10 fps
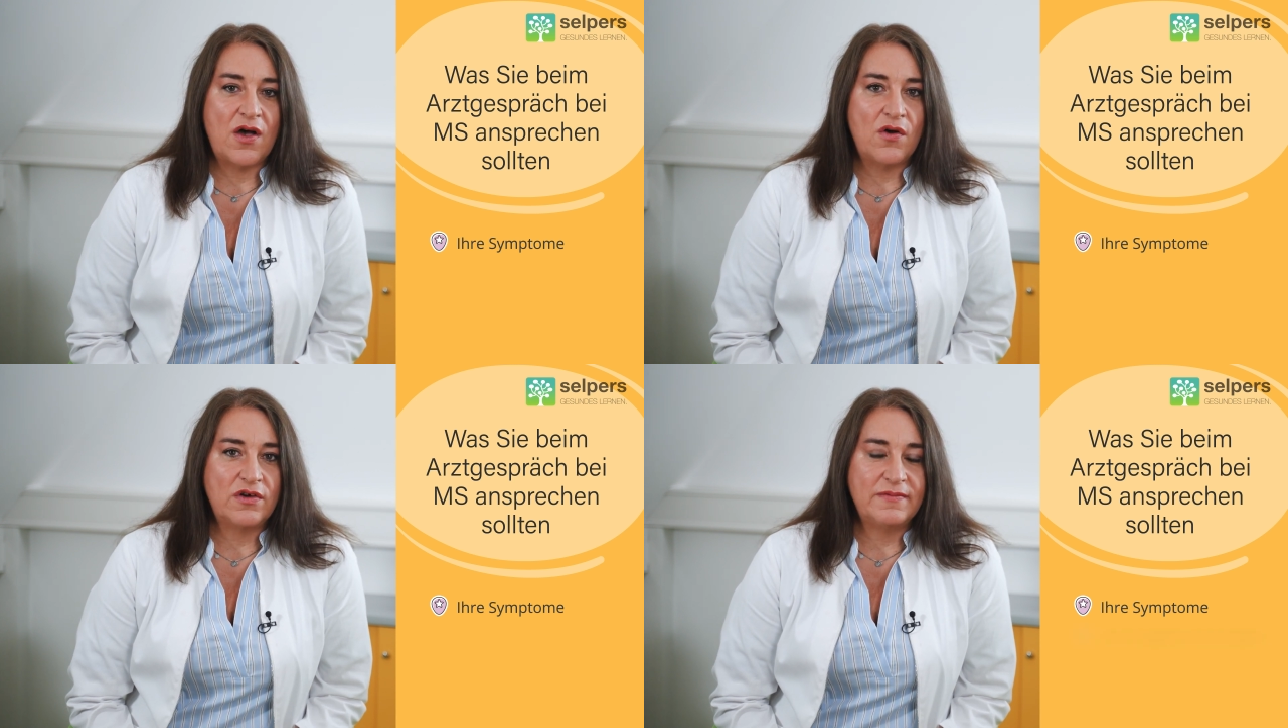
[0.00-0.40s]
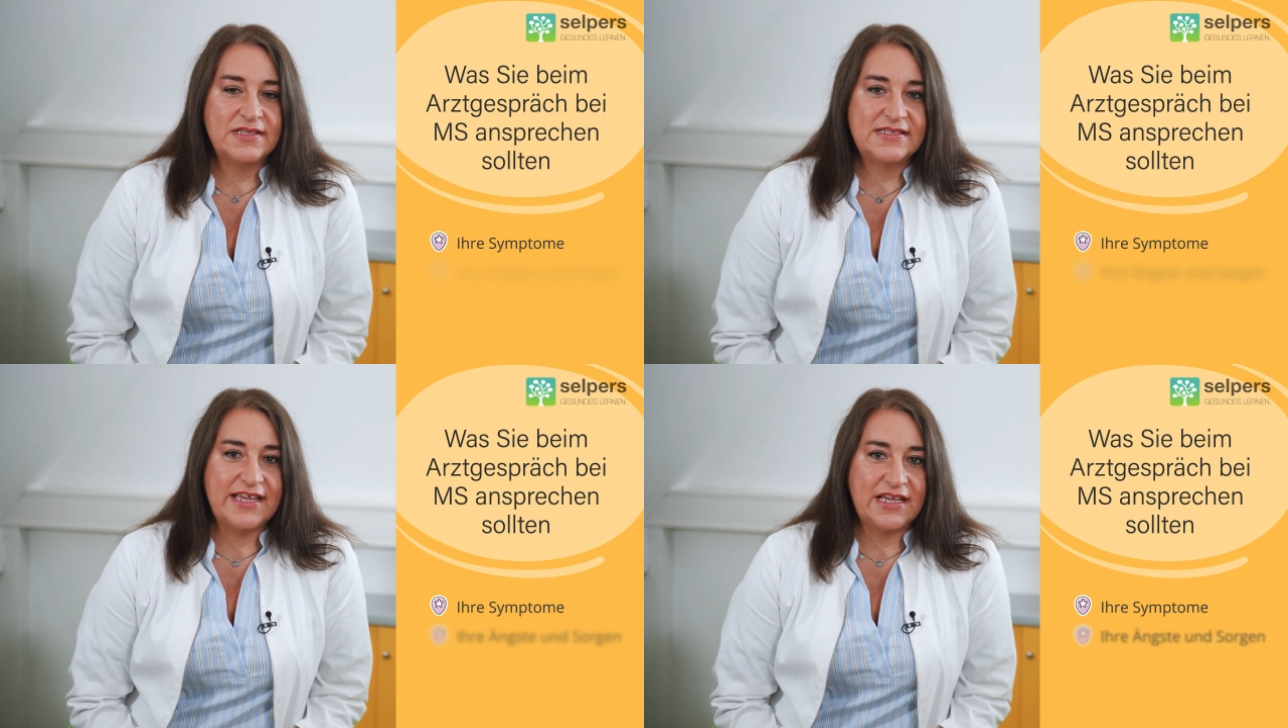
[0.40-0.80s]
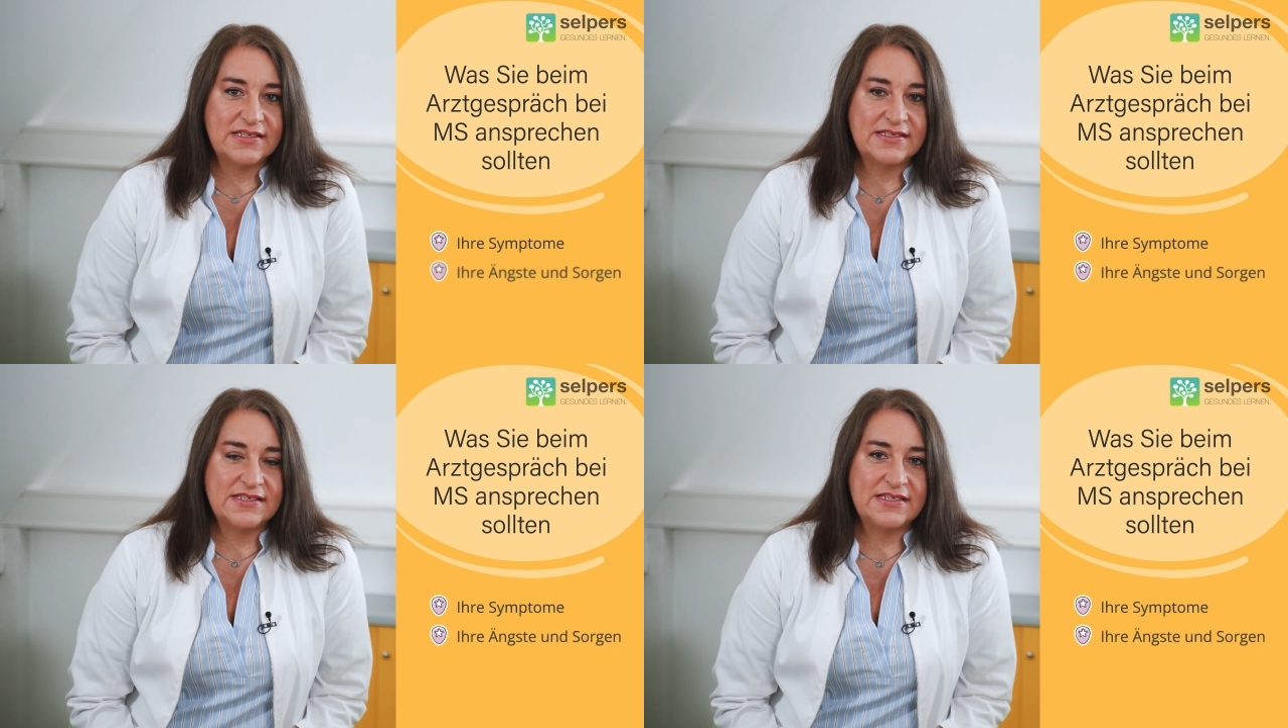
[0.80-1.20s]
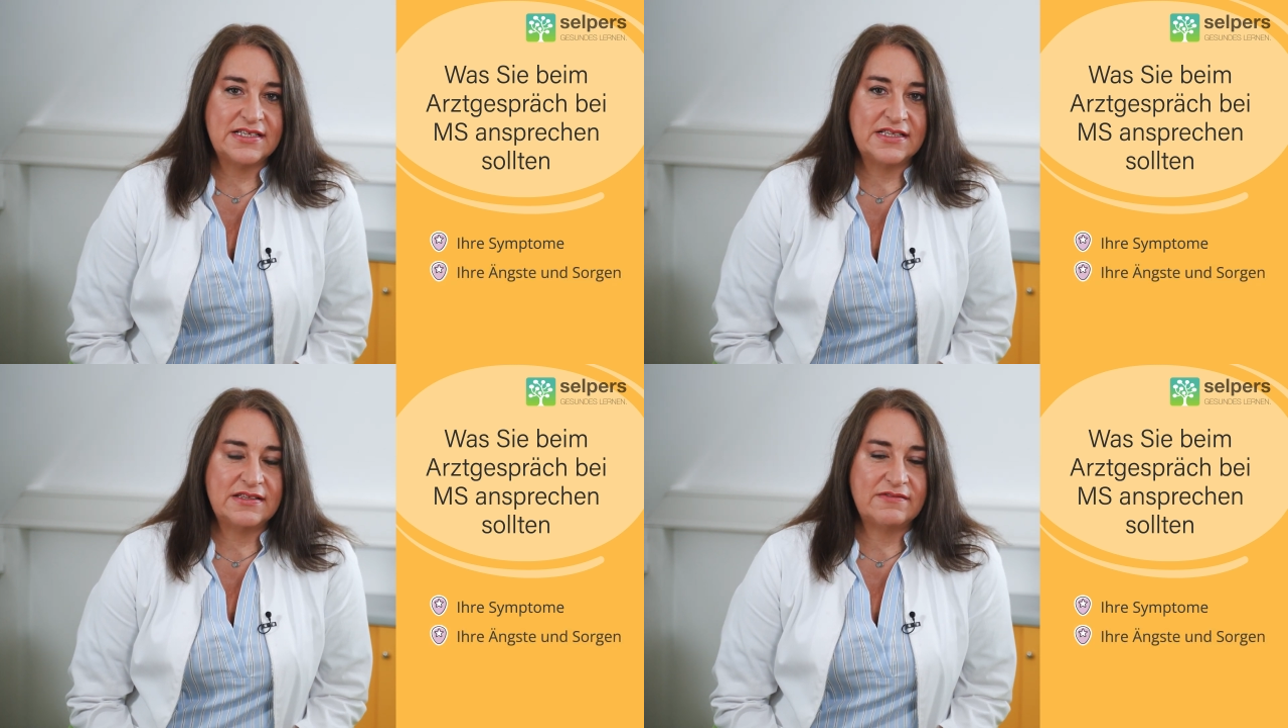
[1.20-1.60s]
auch wenn es Ängste
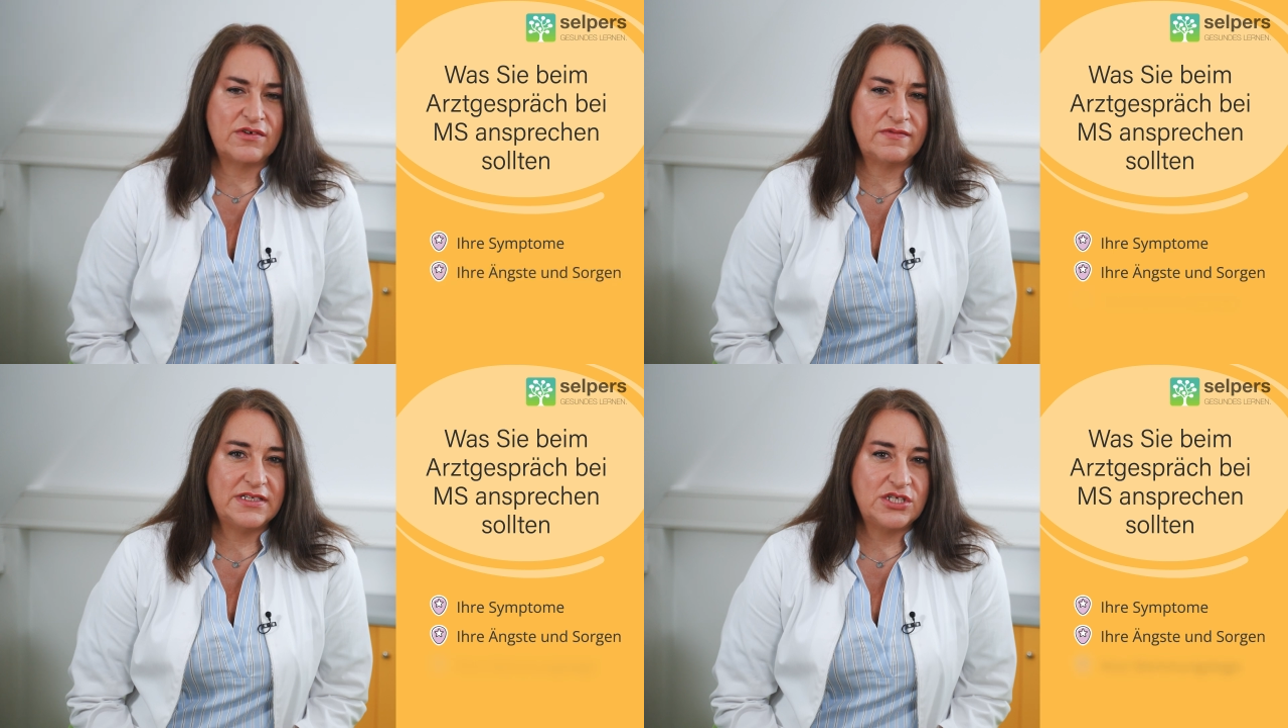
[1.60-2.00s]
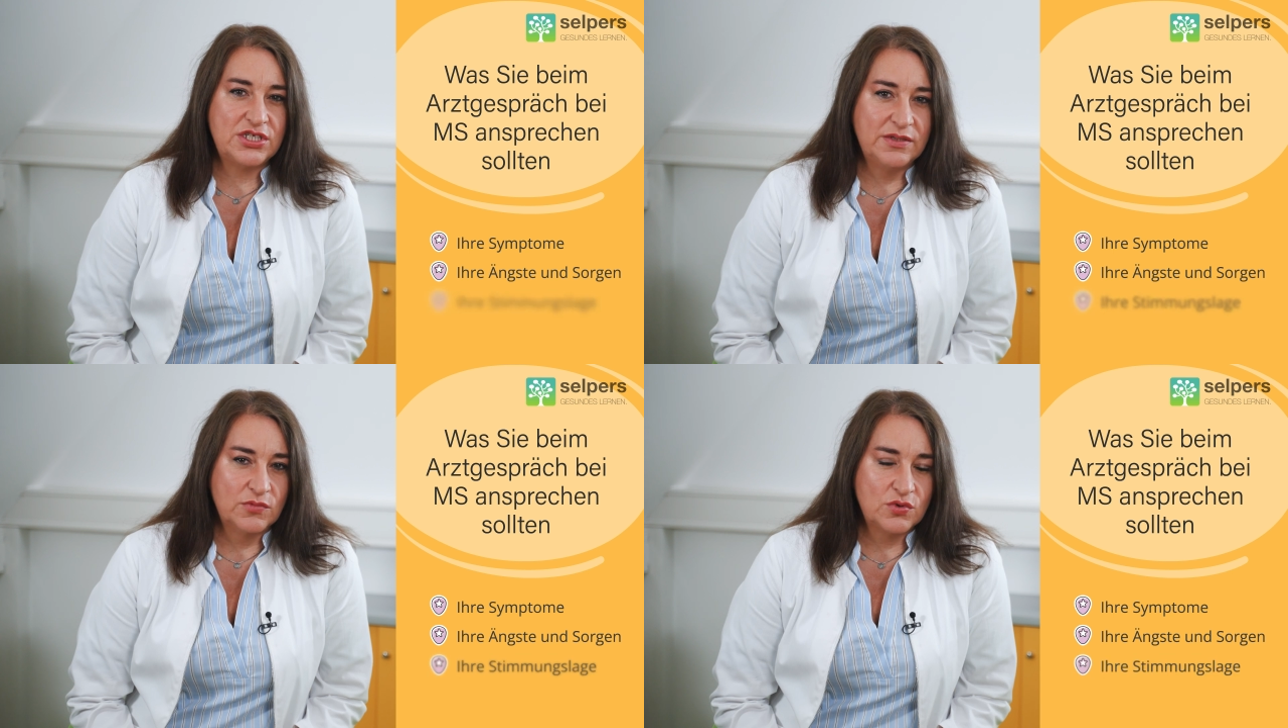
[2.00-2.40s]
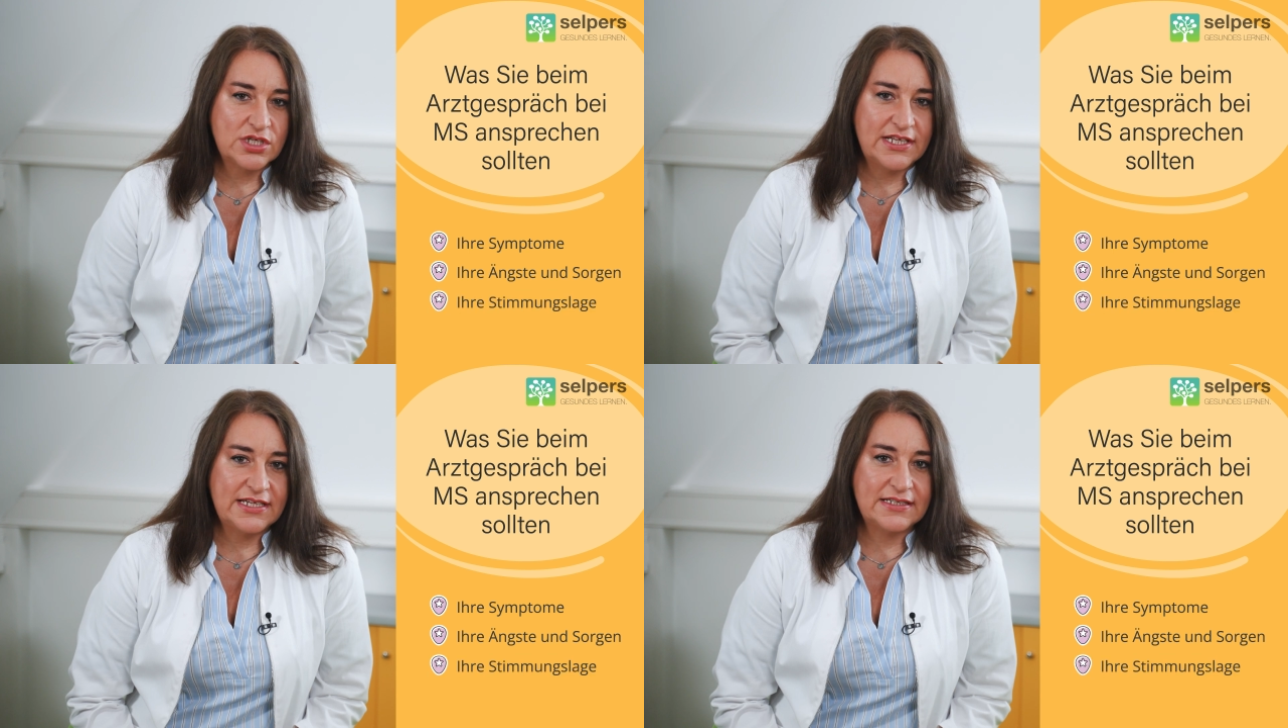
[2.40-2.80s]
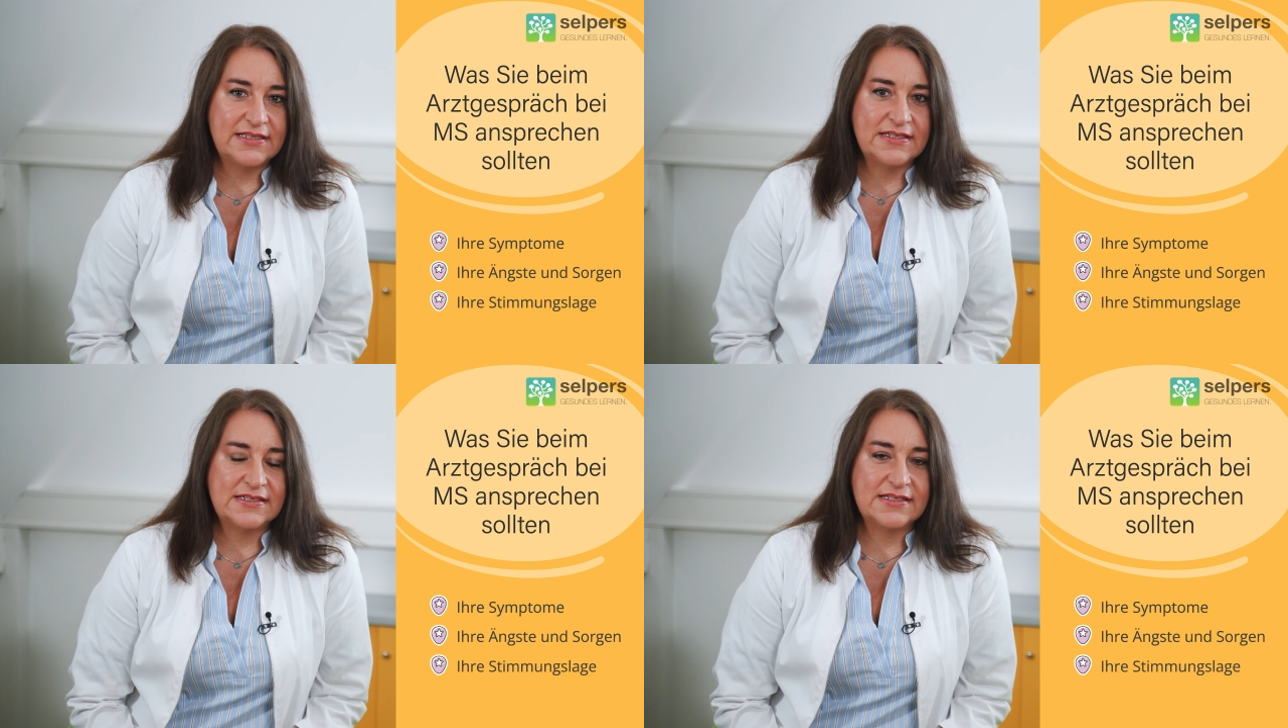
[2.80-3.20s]
sind, auch wenn die Stimmung schlecht
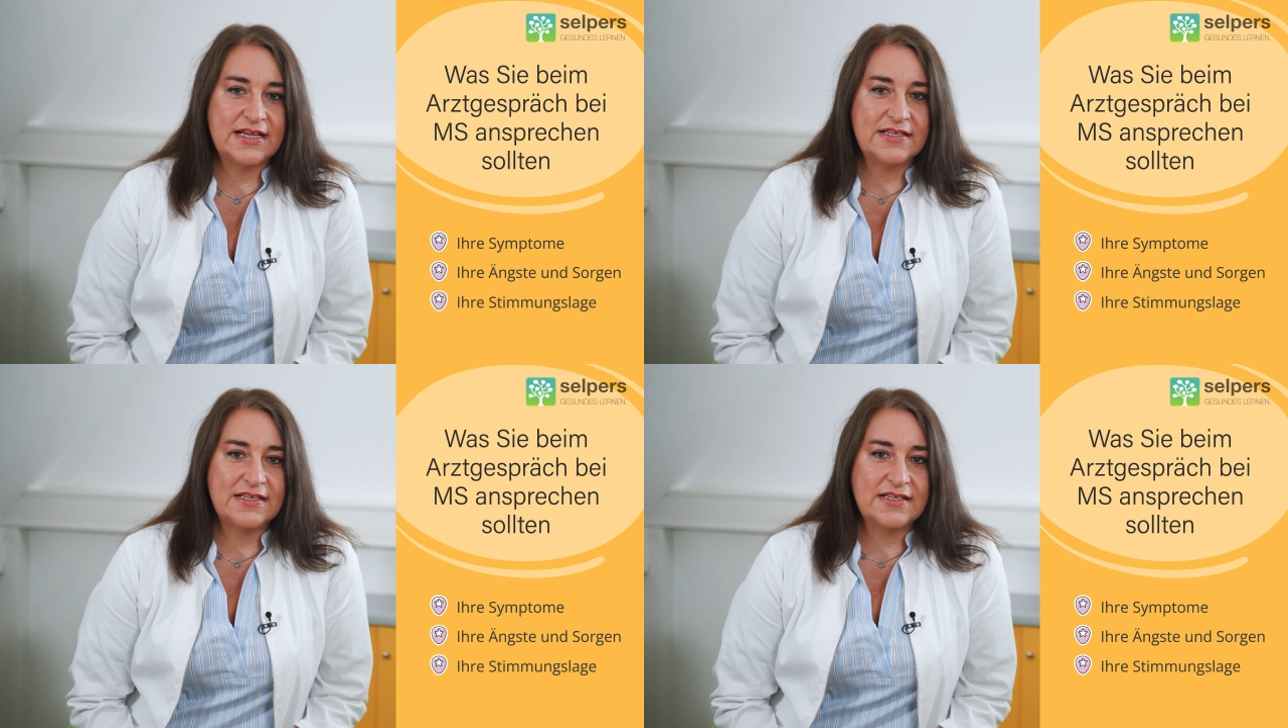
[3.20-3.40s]
ist.